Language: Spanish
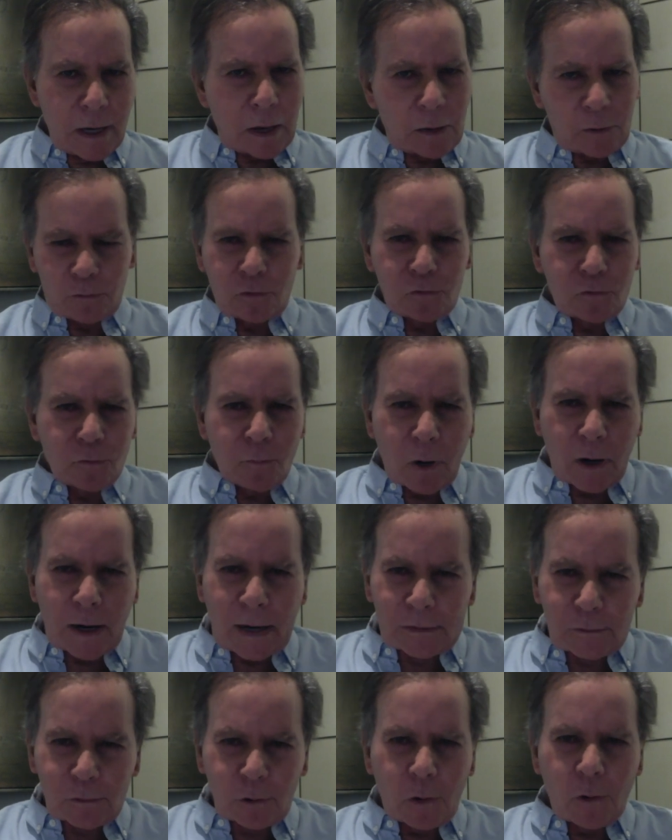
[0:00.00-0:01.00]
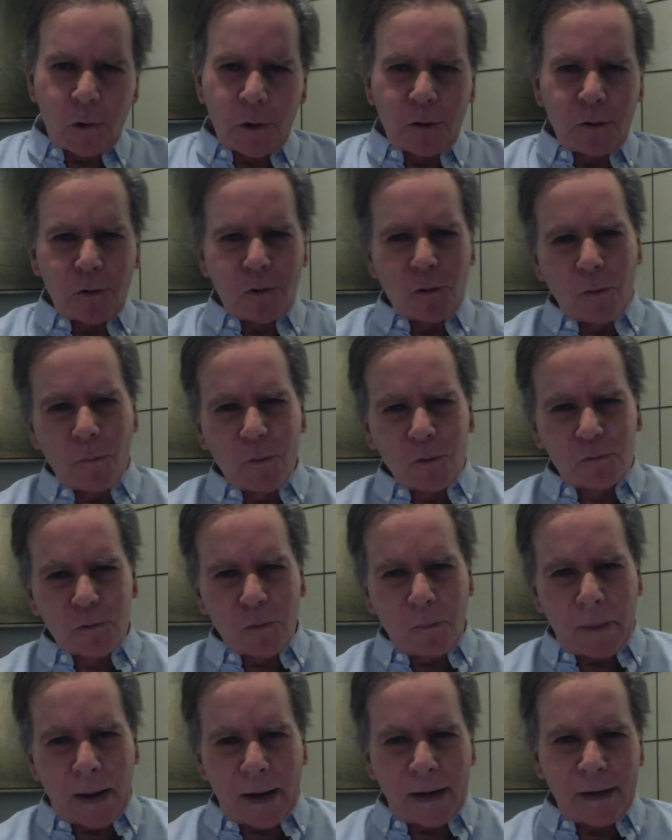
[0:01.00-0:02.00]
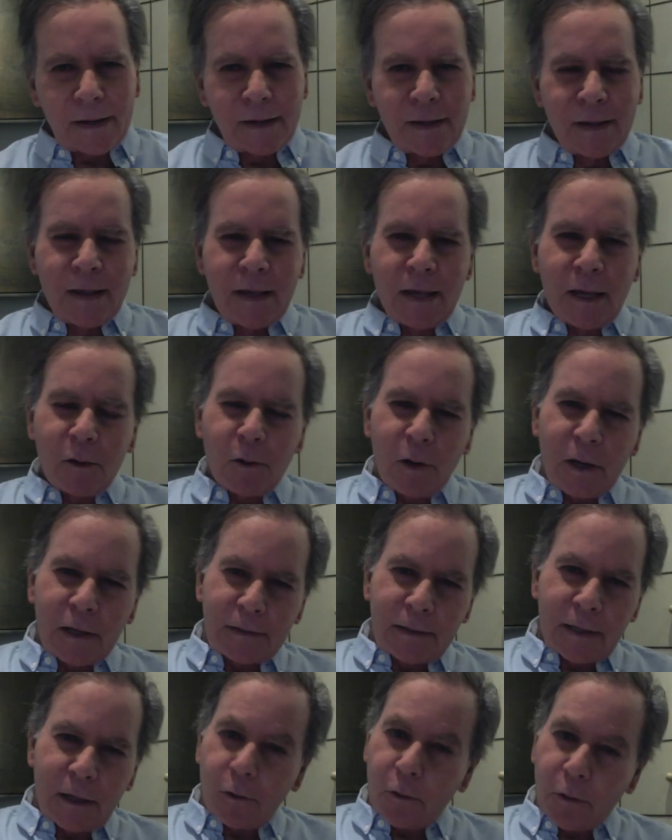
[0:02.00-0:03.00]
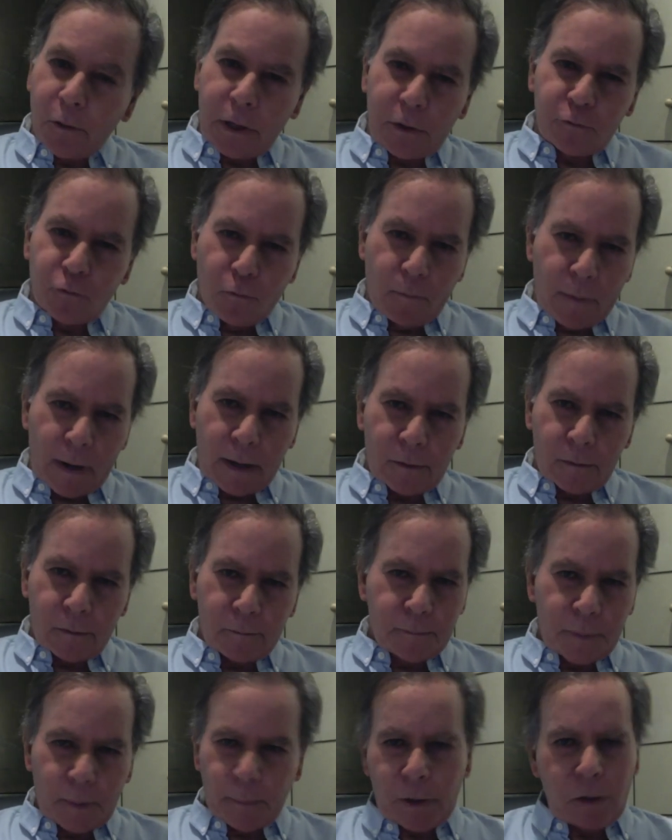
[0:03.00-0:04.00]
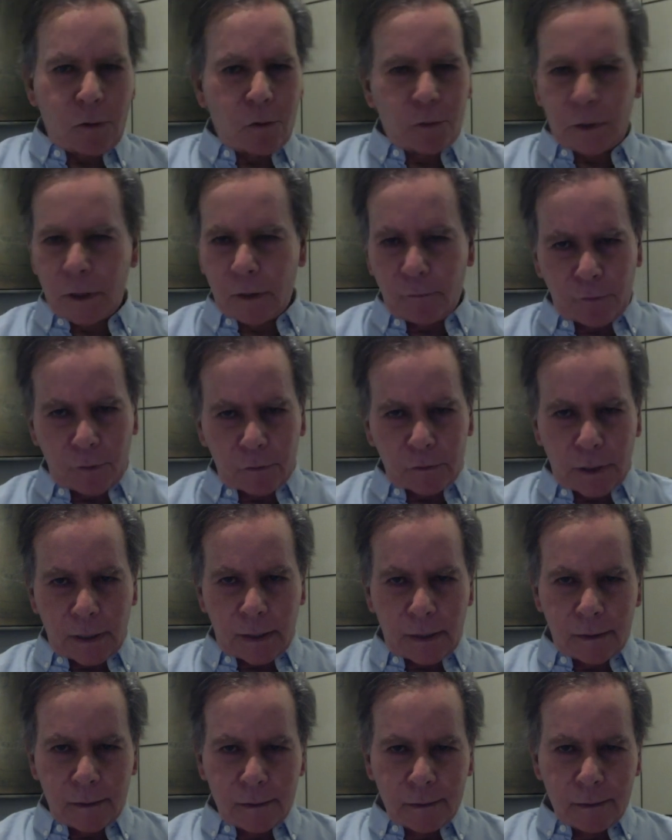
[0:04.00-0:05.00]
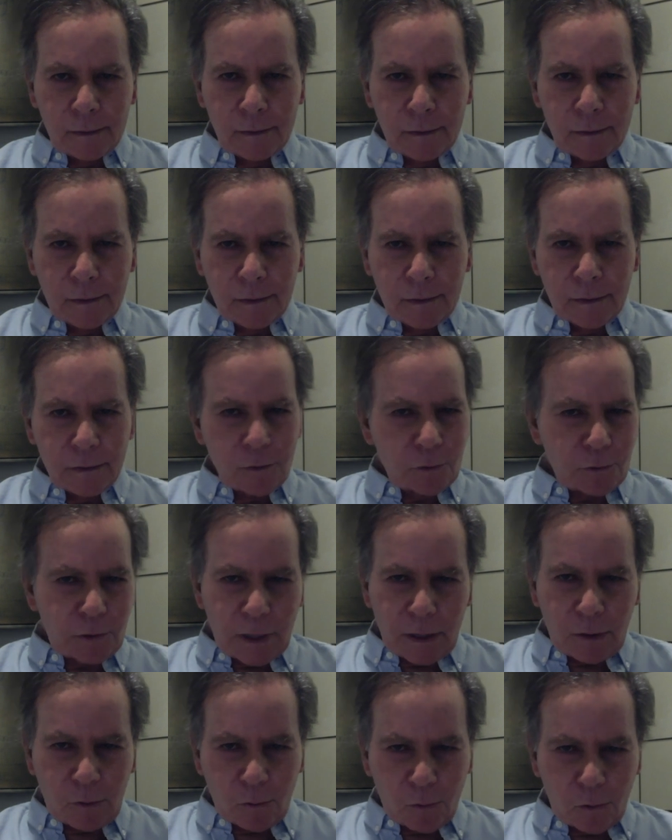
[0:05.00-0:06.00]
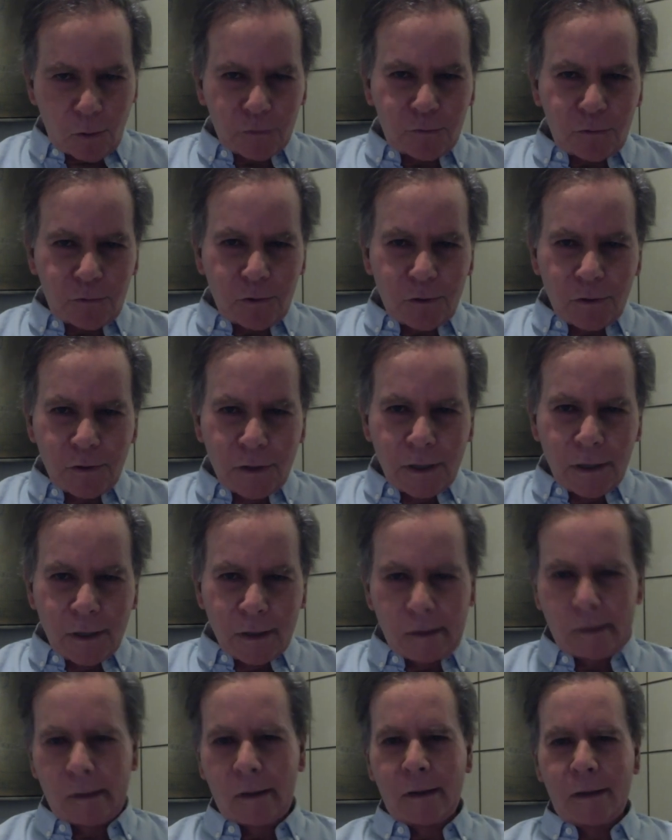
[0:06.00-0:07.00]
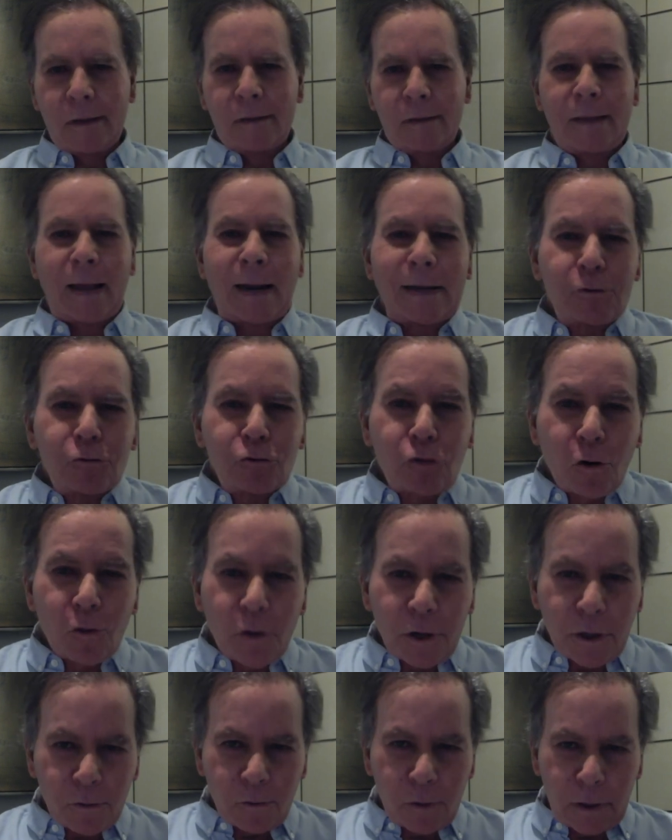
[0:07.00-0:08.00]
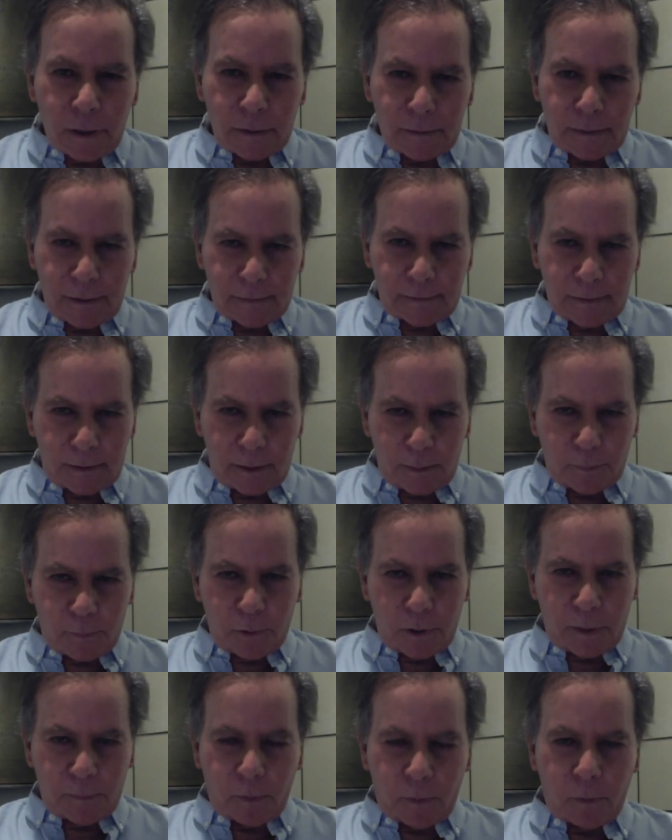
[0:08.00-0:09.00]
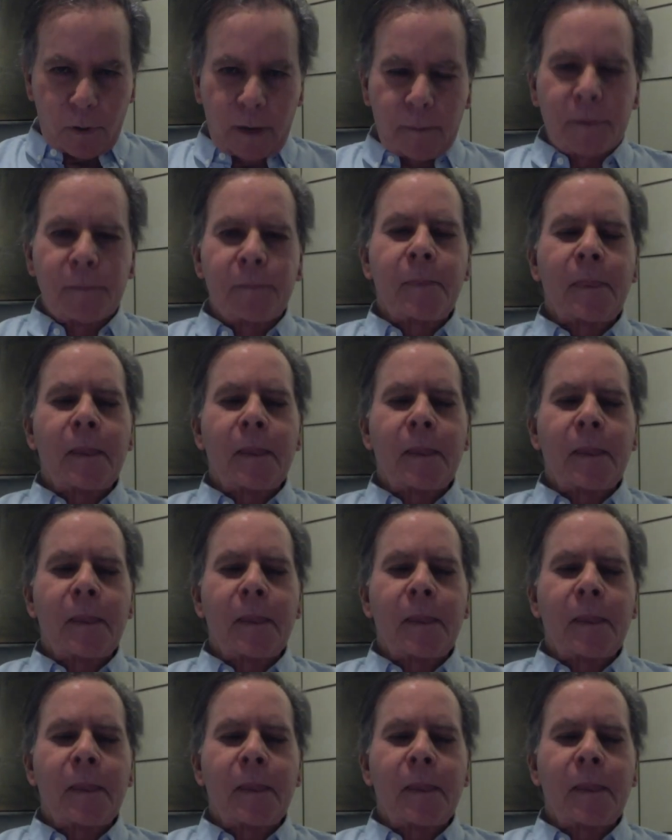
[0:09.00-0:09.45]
Nosotros somos católicos, no musulmanes, yo le decía, los derechos humanos, primero no tienen fronteras, no tienen colores, son eh, daltónicos ante ese tipo de problemas.